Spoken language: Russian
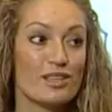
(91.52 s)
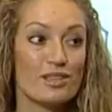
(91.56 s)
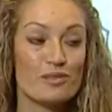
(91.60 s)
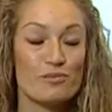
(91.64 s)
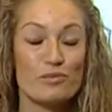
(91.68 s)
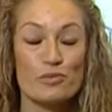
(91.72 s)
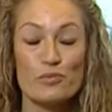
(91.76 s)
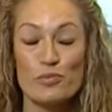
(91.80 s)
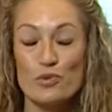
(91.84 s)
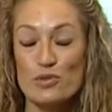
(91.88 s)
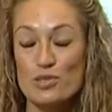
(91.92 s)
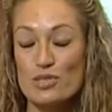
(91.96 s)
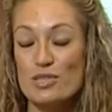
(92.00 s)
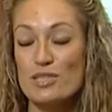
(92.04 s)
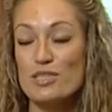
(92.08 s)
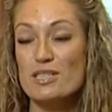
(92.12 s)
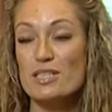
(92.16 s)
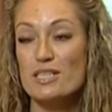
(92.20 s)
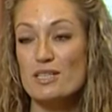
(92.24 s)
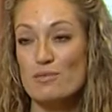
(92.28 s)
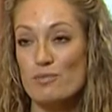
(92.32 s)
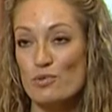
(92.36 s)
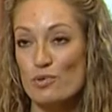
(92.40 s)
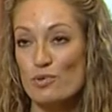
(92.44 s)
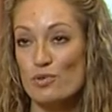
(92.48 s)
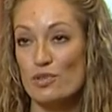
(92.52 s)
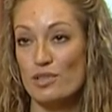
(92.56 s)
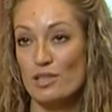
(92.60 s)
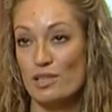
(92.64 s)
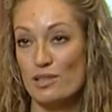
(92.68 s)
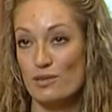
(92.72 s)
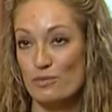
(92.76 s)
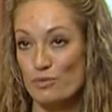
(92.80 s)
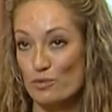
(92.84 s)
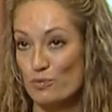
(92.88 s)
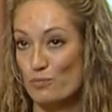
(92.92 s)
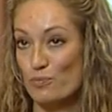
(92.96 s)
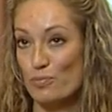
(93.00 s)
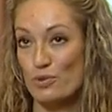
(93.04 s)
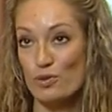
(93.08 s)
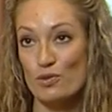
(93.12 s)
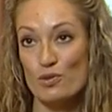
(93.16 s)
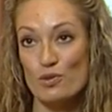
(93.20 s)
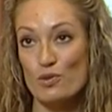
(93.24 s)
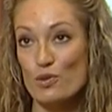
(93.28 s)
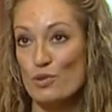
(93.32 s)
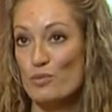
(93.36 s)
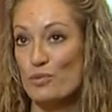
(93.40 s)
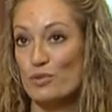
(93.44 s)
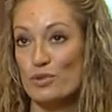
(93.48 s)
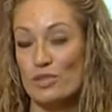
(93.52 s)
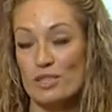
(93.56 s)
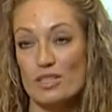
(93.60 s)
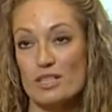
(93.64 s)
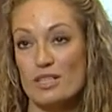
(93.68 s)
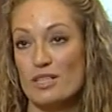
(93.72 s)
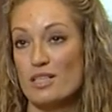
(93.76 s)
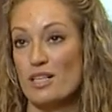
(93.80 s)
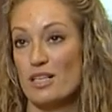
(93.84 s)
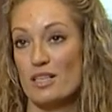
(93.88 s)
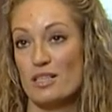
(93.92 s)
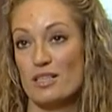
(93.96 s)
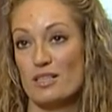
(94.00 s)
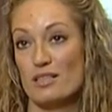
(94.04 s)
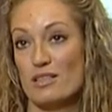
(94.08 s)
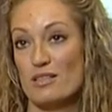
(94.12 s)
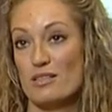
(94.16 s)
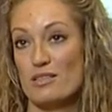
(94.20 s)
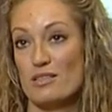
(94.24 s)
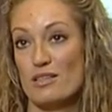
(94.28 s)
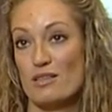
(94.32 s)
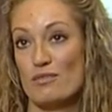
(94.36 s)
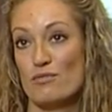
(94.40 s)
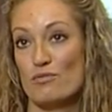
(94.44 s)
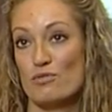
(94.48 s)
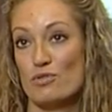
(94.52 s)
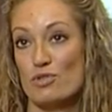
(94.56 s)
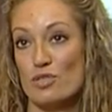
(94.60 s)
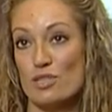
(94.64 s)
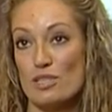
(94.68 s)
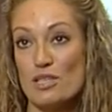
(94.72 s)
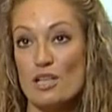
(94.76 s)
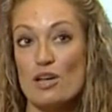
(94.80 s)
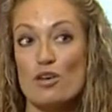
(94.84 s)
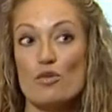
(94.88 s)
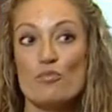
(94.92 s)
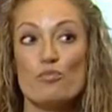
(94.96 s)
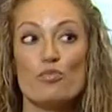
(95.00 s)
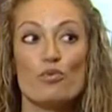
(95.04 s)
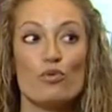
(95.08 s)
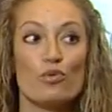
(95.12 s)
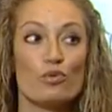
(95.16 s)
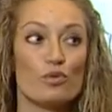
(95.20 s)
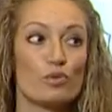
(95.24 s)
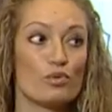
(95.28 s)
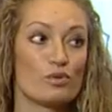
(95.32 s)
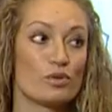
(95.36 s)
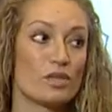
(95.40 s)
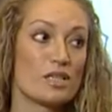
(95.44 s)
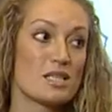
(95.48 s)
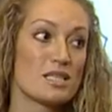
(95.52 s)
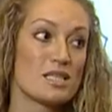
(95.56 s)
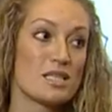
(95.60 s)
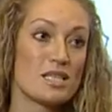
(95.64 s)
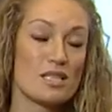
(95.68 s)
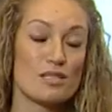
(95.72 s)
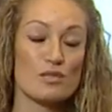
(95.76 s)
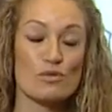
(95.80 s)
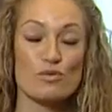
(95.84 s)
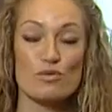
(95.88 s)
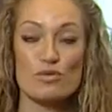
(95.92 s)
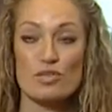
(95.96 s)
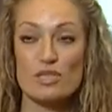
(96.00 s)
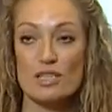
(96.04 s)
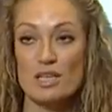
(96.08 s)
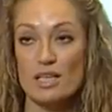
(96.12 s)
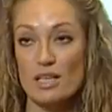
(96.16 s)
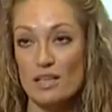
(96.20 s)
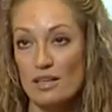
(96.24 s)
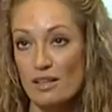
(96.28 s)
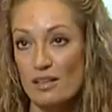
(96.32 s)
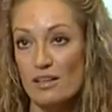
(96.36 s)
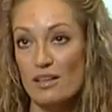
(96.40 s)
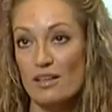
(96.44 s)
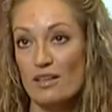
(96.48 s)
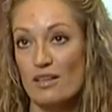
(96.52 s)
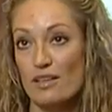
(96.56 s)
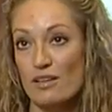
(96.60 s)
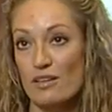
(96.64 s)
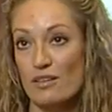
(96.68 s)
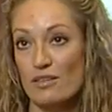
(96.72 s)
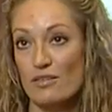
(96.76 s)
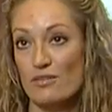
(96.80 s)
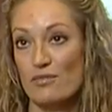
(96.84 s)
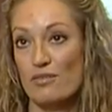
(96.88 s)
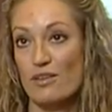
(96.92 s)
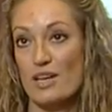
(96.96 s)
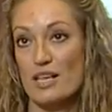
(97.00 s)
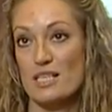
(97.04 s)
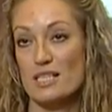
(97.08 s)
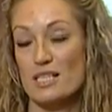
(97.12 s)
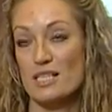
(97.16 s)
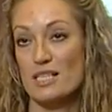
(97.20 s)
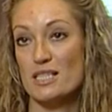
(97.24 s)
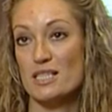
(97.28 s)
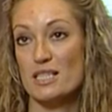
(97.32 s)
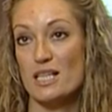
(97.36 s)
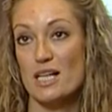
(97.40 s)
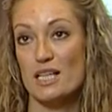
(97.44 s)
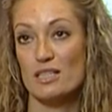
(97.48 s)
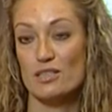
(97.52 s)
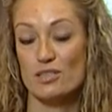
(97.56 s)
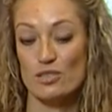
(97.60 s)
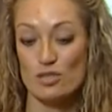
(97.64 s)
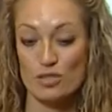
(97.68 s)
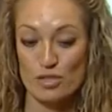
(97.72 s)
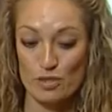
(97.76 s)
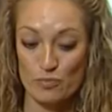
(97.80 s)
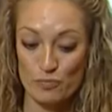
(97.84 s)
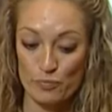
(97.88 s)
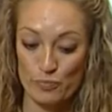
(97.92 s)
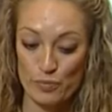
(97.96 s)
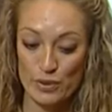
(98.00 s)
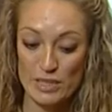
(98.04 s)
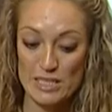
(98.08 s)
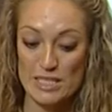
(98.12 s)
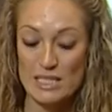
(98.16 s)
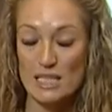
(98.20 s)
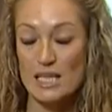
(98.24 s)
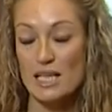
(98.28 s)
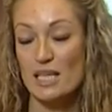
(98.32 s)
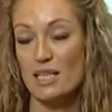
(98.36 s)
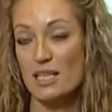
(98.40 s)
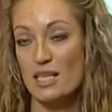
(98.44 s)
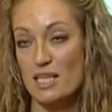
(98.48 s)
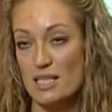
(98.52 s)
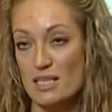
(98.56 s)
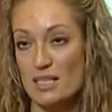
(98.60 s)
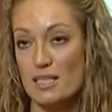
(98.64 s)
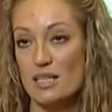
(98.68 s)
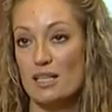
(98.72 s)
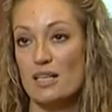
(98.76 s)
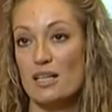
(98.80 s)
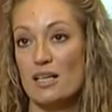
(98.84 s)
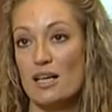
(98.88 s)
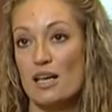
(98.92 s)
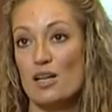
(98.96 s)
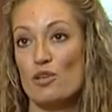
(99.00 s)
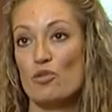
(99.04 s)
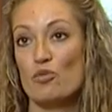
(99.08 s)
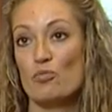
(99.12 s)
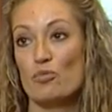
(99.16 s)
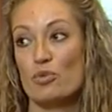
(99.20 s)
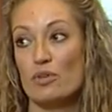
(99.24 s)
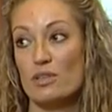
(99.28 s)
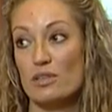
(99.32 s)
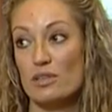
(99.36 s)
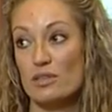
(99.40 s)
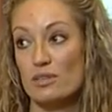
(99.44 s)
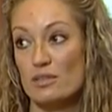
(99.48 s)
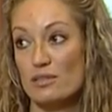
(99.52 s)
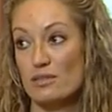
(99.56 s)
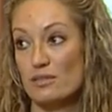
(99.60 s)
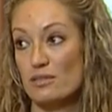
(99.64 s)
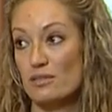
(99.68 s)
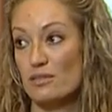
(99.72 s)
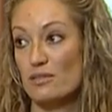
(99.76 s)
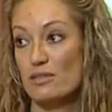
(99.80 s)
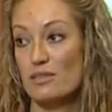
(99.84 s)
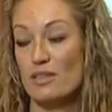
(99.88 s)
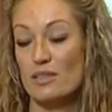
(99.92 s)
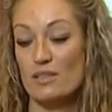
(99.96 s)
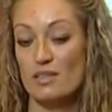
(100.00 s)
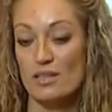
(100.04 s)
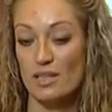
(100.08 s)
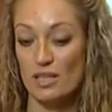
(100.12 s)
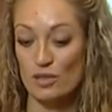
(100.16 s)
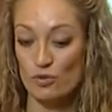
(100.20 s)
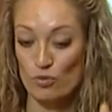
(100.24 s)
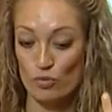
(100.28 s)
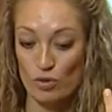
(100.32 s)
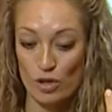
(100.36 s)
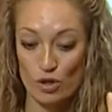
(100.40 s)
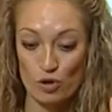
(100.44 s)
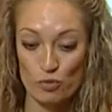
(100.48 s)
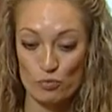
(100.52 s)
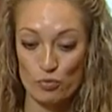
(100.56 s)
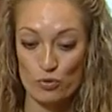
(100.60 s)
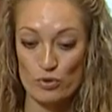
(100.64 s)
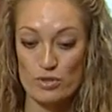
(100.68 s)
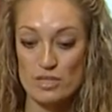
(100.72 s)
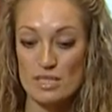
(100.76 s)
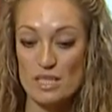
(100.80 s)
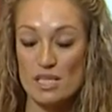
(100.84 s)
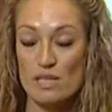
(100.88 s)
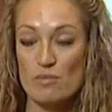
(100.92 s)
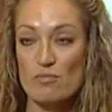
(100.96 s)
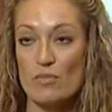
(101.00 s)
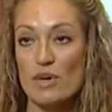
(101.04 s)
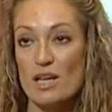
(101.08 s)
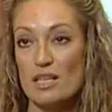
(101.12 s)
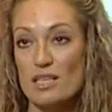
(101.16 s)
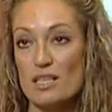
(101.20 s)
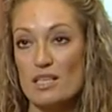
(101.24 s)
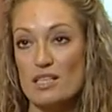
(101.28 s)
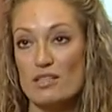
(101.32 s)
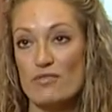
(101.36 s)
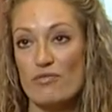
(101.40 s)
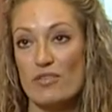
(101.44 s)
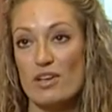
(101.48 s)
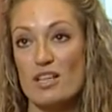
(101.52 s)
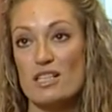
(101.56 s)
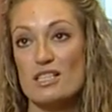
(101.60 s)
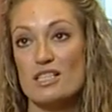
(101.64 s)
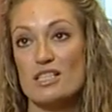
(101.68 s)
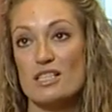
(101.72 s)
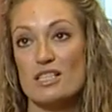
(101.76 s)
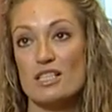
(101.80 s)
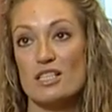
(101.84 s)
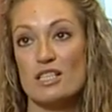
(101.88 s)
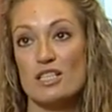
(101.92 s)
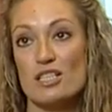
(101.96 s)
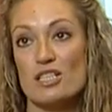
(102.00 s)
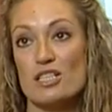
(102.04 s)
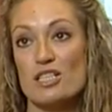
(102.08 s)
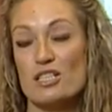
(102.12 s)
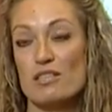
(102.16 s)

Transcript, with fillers: Мы просто землю рыли, вот по-другому это никак не назовешь. слава богу, у нас есть друзья, в разных странах, что нам прислали несколько коробок. Одну коробку из Германии, из Франции и из